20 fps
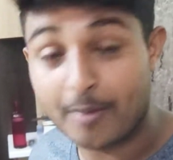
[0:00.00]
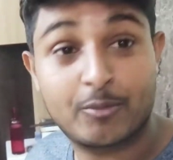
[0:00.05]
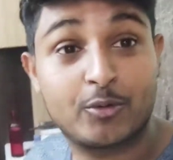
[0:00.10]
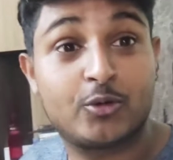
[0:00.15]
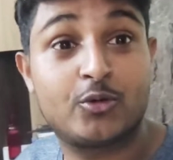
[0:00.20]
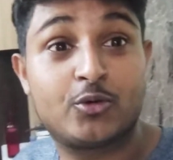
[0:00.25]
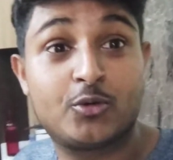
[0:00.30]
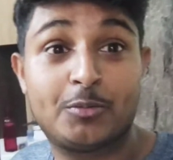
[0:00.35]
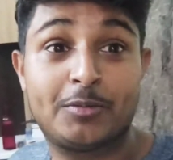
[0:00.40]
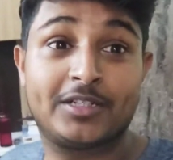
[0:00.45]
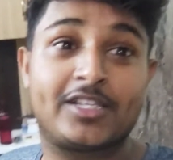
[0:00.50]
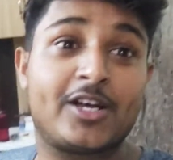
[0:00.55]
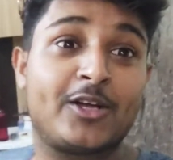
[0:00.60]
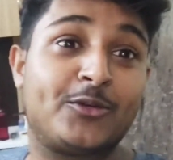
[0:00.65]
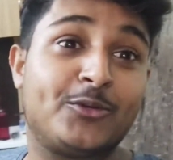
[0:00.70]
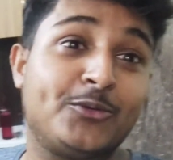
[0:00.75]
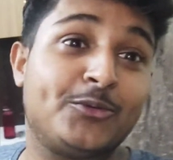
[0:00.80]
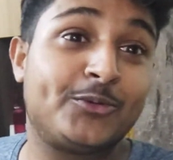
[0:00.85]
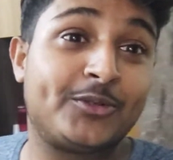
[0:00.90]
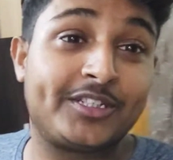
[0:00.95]
आप लोगों को बता
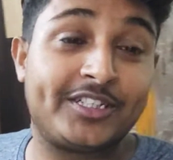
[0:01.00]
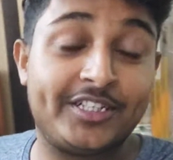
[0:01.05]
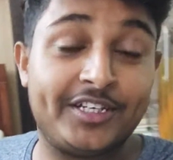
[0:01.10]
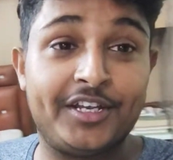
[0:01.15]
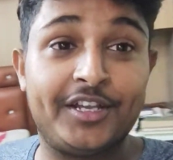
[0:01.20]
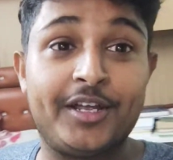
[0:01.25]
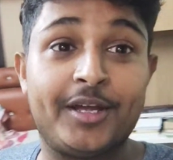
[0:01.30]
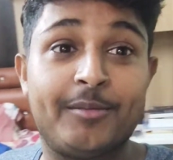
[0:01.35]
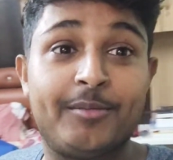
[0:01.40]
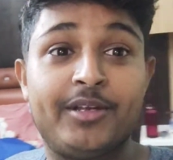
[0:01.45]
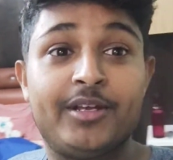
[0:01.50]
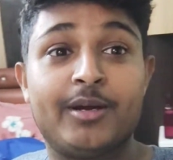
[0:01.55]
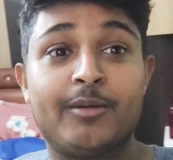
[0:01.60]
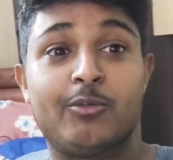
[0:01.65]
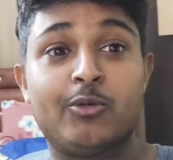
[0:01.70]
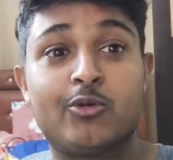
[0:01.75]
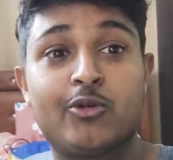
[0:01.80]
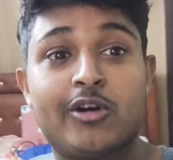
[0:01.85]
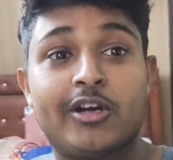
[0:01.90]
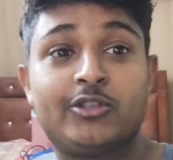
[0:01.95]
दूं कि अभी हम
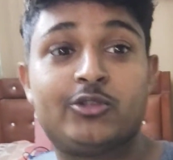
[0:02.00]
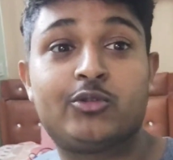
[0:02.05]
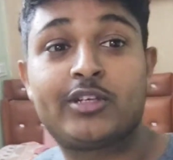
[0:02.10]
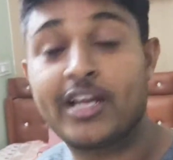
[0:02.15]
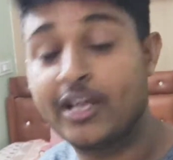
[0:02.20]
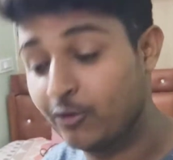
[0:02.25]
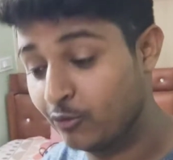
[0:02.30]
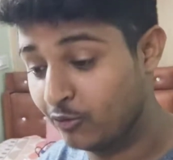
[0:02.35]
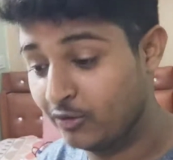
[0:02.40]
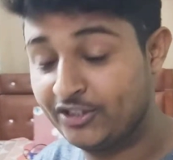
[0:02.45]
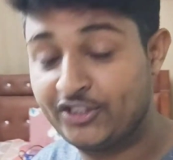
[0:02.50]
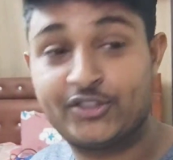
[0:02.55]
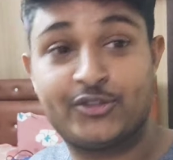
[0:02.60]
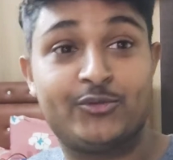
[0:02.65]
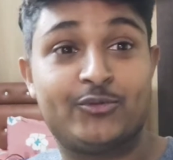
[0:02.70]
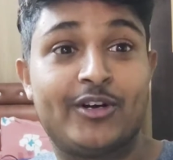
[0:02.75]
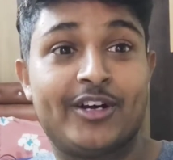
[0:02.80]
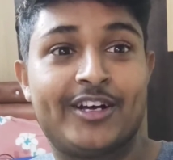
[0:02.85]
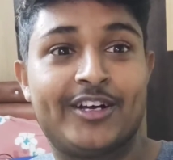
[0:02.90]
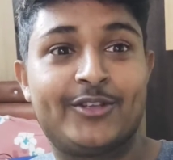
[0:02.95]
लोगों का जो कैलकुलेशन
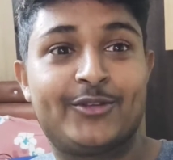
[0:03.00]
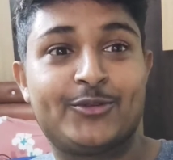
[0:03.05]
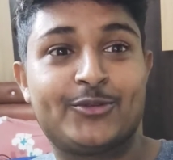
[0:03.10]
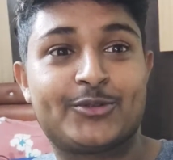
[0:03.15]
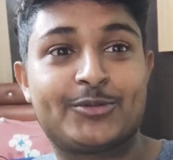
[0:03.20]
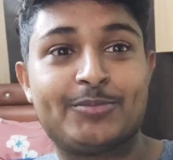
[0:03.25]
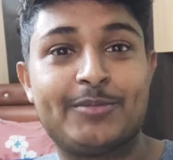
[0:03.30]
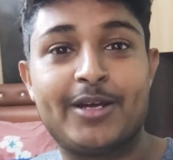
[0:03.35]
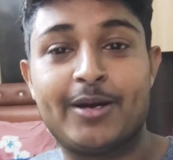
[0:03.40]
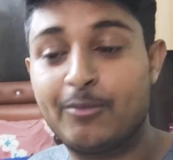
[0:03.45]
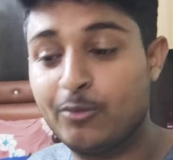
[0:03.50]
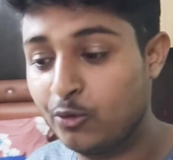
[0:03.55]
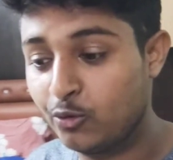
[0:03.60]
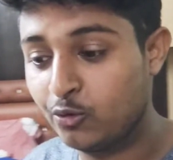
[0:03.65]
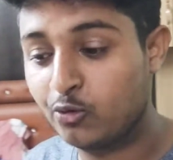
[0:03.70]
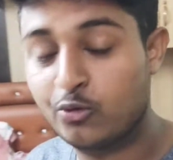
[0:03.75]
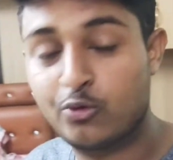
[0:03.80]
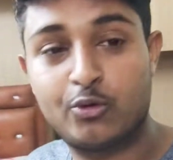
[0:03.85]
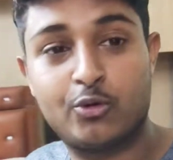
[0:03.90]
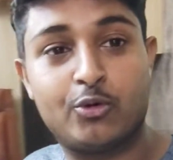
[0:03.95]
हुआ है तो उसमें हम
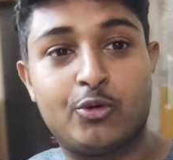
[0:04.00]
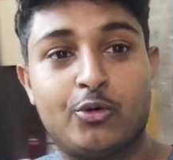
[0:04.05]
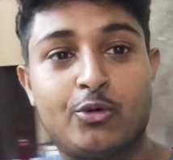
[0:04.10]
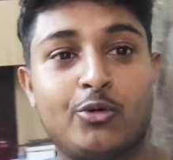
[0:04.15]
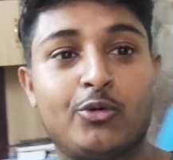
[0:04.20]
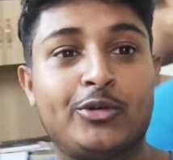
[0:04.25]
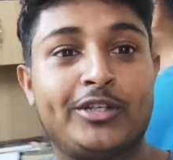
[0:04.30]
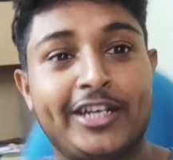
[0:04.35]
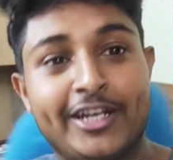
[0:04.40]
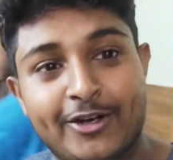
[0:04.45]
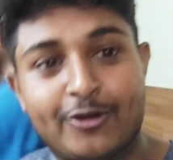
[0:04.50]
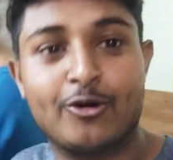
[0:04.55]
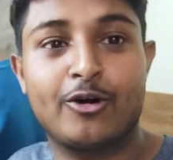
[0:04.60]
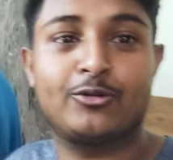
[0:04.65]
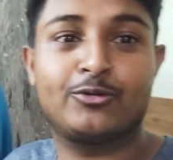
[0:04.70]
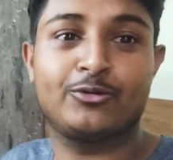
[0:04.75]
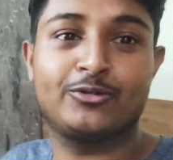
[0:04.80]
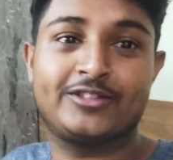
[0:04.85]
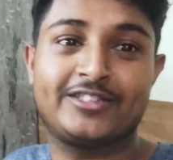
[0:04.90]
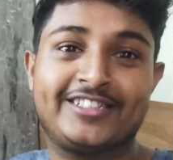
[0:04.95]
लोगों को ये
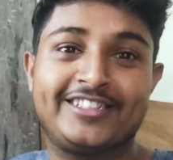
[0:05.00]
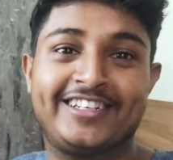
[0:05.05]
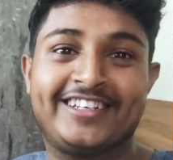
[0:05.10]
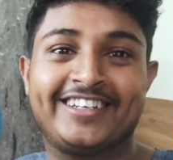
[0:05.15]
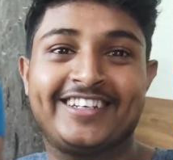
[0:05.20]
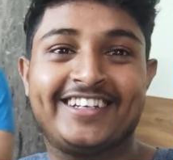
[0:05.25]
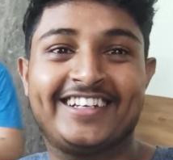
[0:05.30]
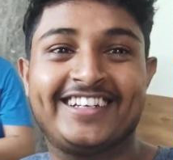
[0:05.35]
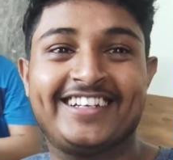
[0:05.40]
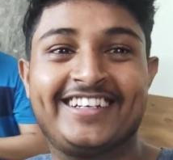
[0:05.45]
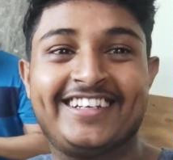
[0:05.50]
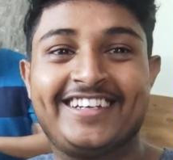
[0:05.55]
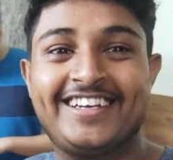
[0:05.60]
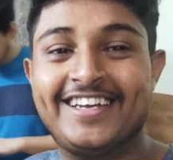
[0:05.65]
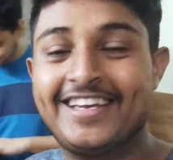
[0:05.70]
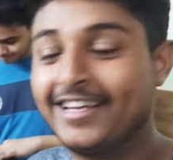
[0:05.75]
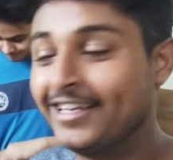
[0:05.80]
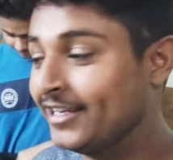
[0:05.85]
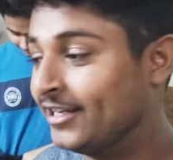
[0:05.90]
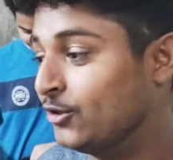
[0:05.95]
कॉन्क्लूज़न निकला है
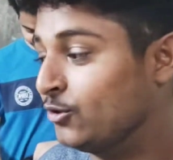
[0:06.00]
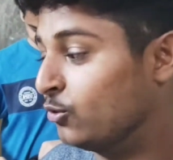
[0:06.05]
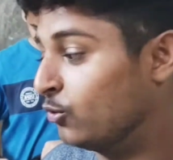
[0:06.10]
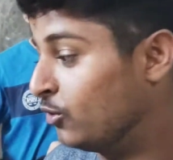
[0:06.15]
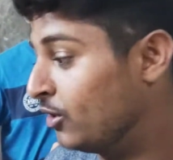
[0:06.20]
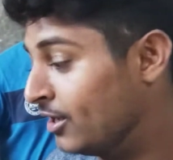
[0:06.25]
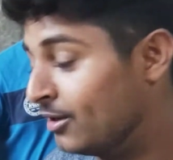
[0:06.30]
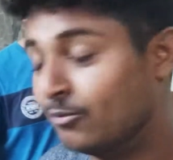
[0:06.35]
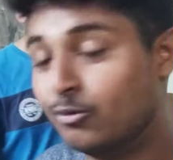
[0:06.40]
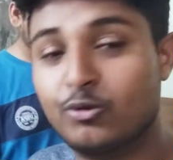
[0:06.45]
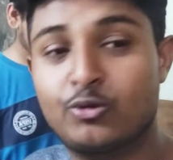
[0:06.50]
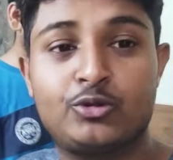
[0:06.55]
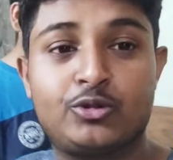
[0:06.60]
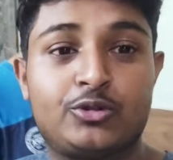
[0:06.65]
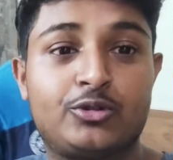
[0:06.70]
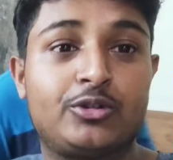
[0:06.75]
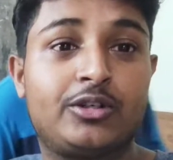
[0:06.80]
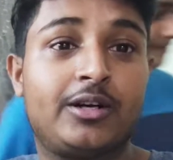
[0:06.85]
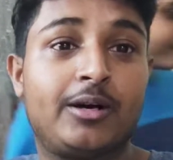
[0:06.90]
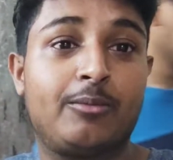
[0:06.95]
कि टोटल हम लोगों
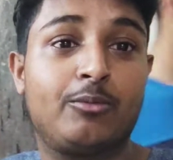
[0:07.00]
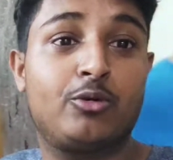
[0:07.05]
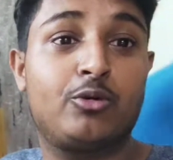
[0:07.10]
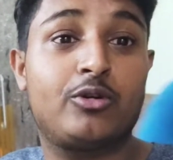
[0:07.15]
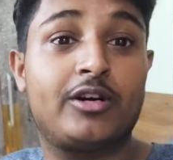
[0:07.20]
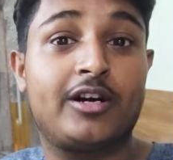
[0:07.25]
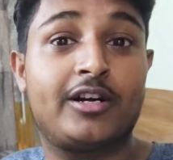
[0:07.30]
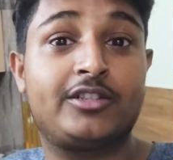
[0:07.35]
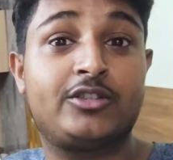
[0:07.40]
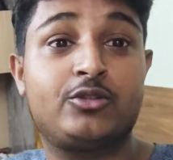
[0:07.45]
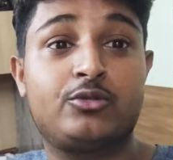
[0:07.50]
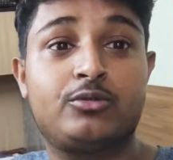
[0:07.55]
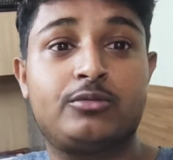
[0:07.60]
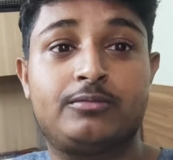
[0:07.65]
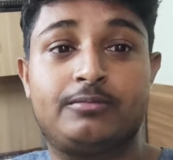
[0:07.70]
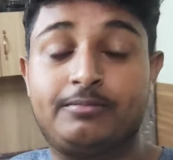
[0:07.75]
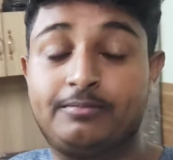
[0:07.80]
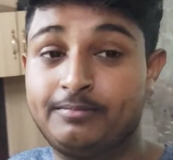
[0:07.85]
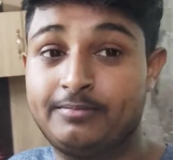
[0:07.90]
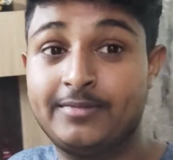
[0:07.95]
जो हम लोगों का जो
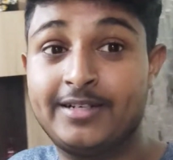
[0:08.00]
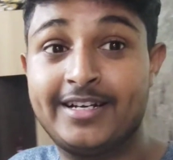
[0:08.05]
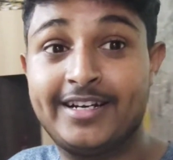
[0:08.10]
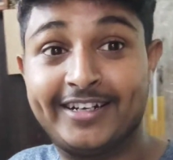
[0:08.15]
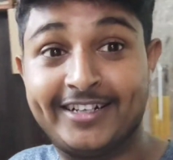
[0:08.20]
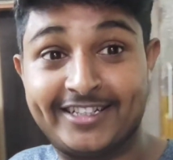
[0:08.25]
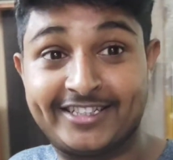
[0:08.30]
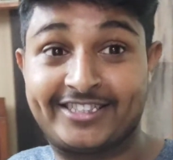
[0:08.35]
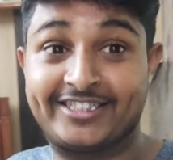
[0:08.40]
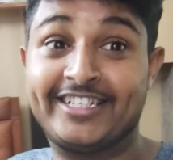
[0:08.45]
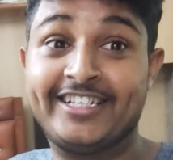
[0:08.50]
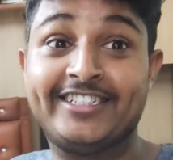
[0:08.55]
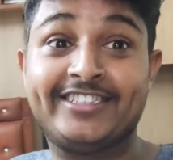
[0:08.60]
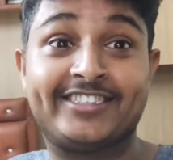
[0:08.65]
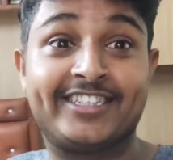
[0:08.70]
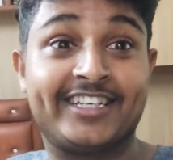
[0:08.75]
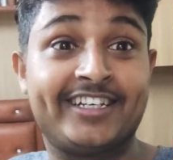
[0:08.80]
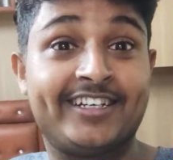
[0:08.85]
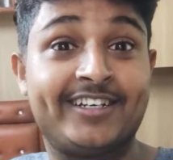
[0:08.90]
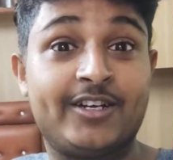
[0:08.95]

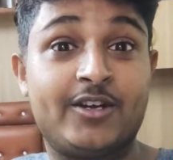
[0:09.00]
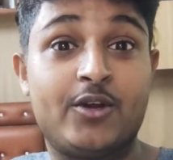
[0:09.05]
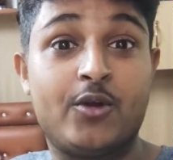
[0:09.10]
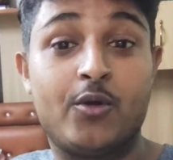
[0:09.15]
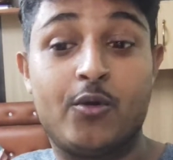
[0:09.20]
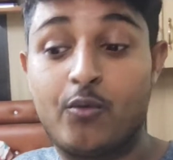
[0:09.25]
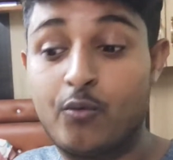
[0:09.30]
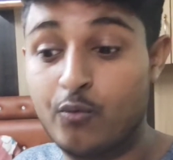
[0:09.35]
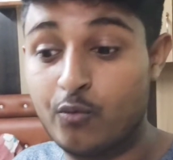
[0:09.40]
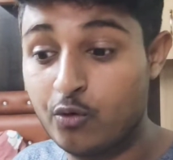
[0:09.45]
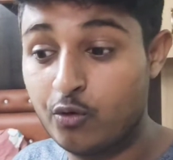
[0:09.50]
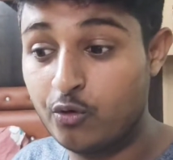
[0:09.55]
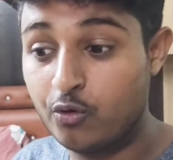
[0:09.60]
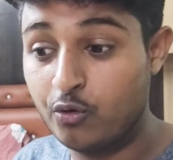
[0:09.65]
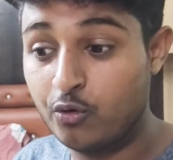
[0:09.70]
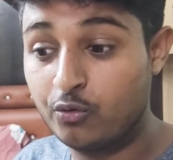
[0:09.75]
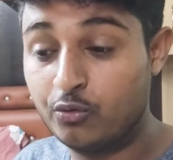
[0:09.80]
डिस्टेंस है वो